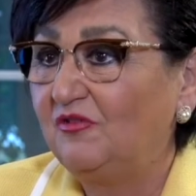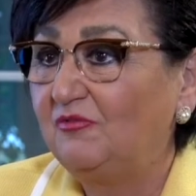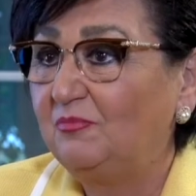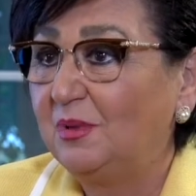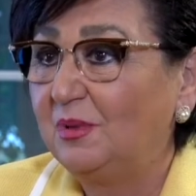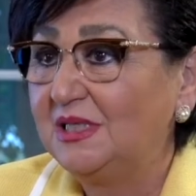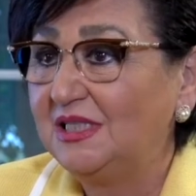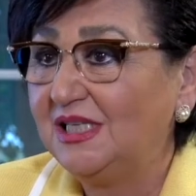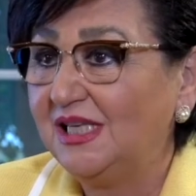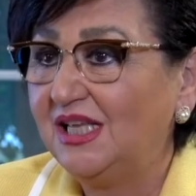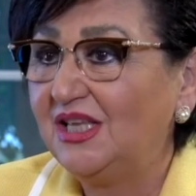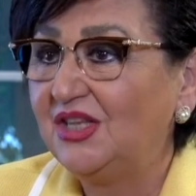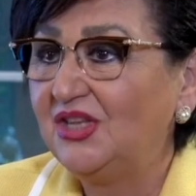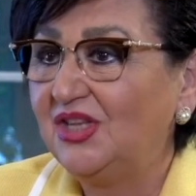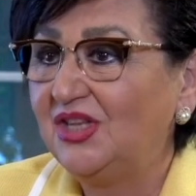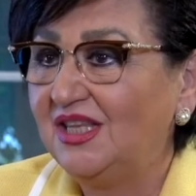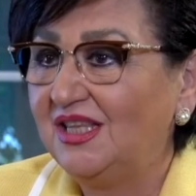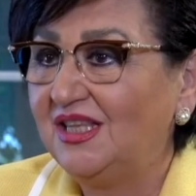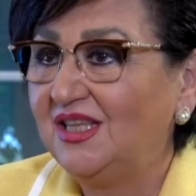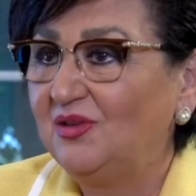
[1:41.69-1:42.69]
в
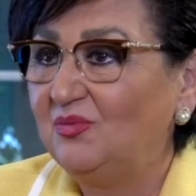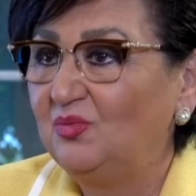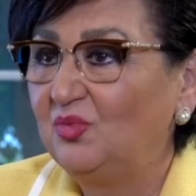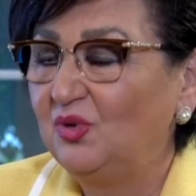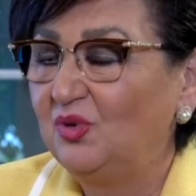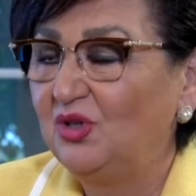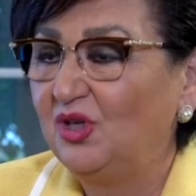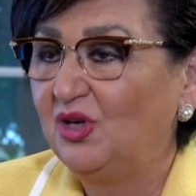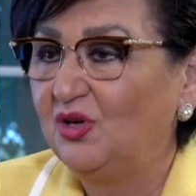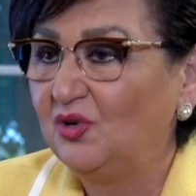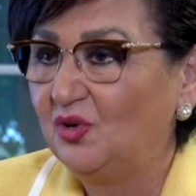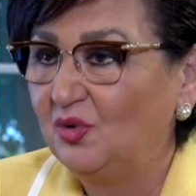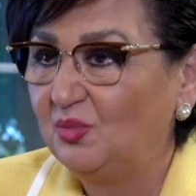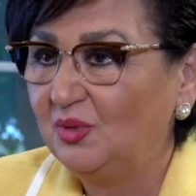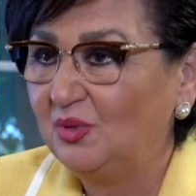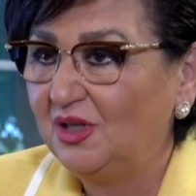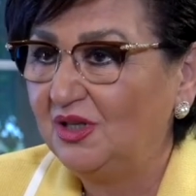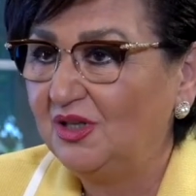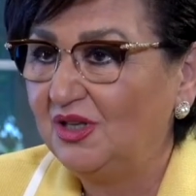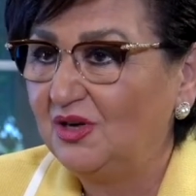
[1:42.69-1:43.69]
последние дни будет
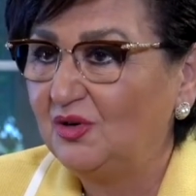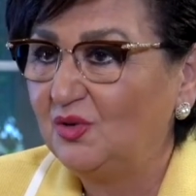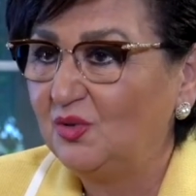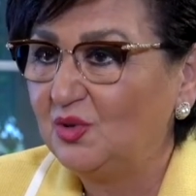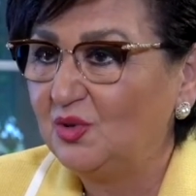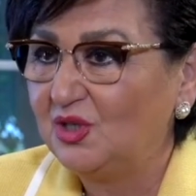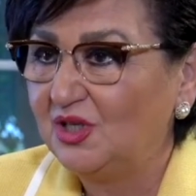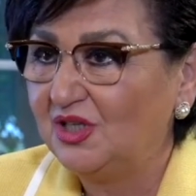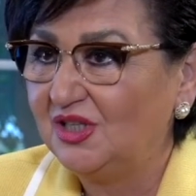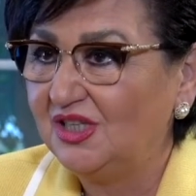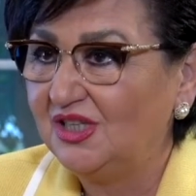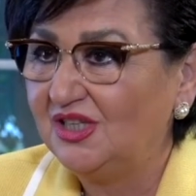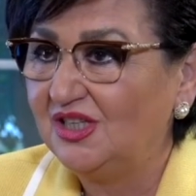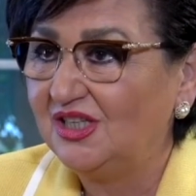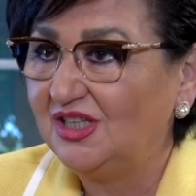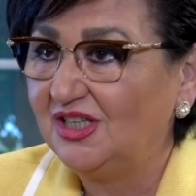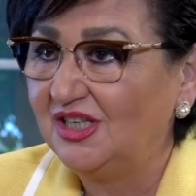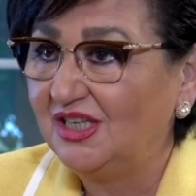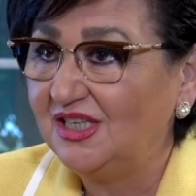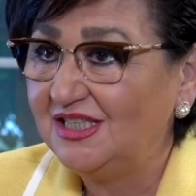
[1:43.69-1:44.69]
огромная нагрузка на
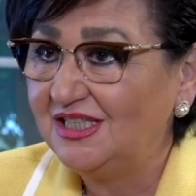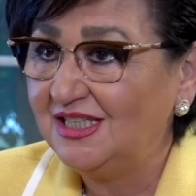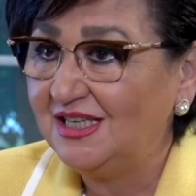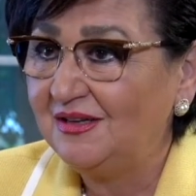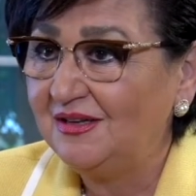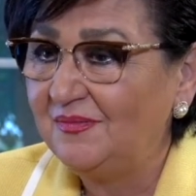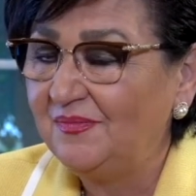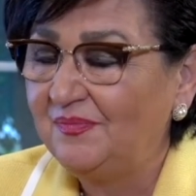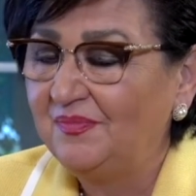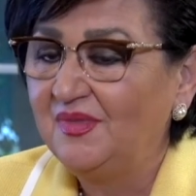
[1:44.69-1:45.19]
интернете,